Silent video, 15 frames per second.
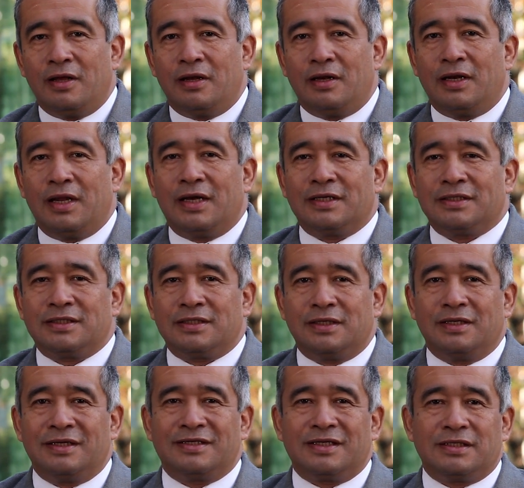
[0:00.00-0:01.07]
las
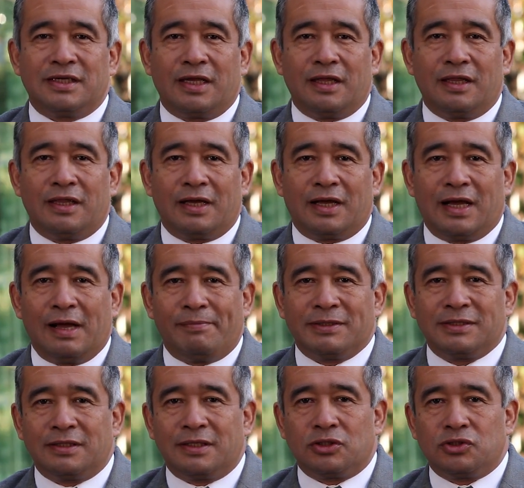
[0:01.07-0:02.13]
necesidades de
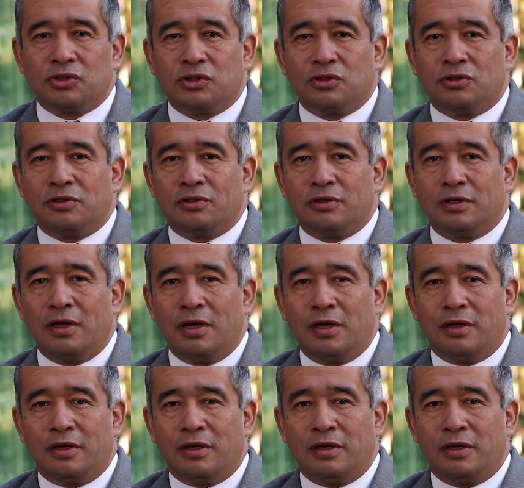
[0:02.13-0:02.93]
capacitación